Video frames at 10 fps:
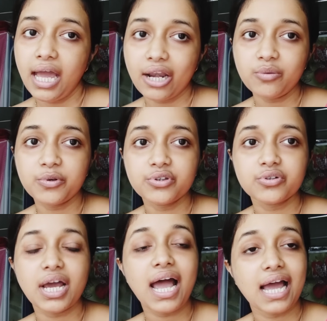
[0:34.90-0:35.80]
হ্যালো
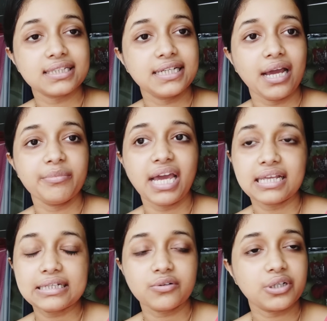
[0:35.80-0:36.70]
বন্ধুরা আজকে আমি
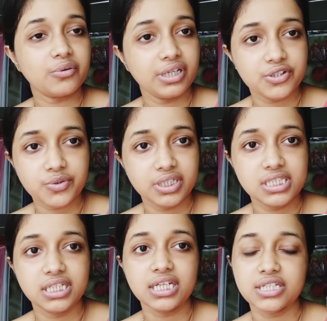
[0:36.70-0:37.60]
আলাদা করে কোনো ইন্ট্রো
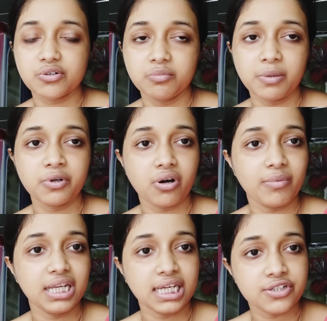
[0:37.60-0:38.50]
দিচ্ছি না যেরকমটা আমি
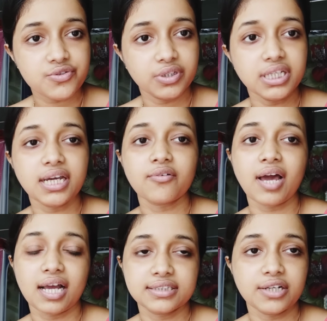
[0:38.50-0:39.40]
নর্মালি ইন্ট্রো দিই
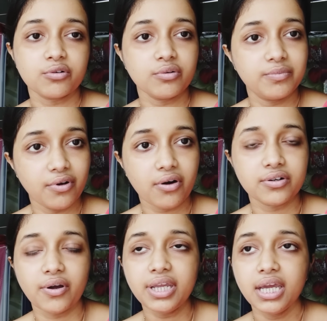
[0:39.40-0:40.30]
কেননা আজকে কোনো ব্লগ
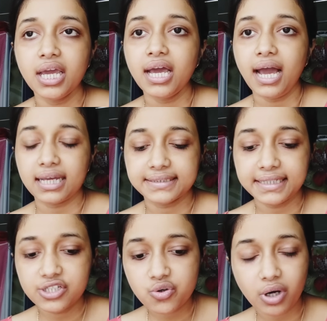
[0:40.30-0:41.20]
নয় আজকে
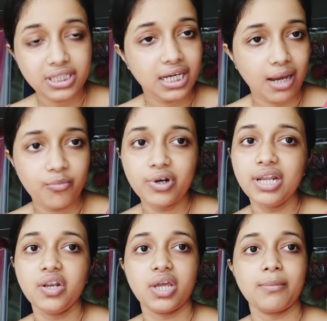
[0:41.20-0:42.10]
কিছু কথা না
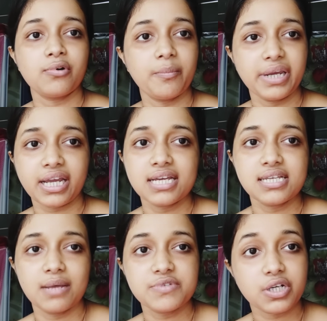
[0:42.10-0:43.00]
বললেই নয় আমি অপেক্ষায়
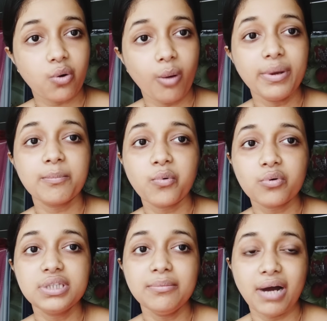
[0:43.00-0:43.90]
ছিলাম যে কবে
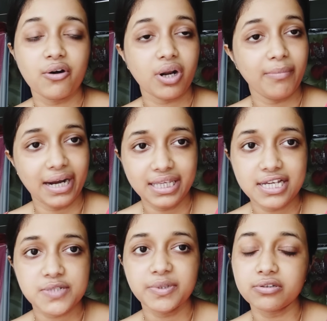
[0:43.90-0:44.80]
বৌদি মা ওরা বাড়ি
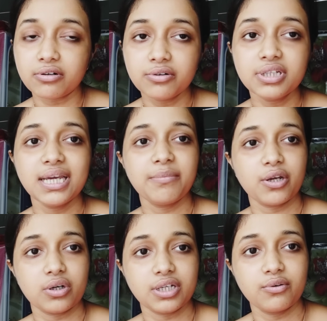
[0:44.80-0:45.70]
আসবে তখন গিয়ে আমি
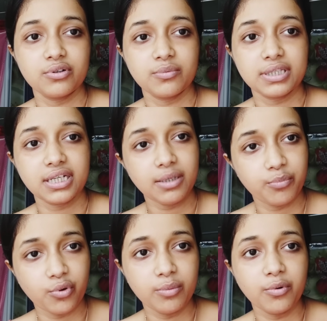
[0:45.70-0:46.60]
এই কথাগুলো তোমাদেরকে
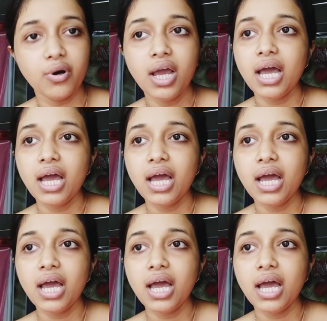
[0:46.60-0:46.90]
বলবো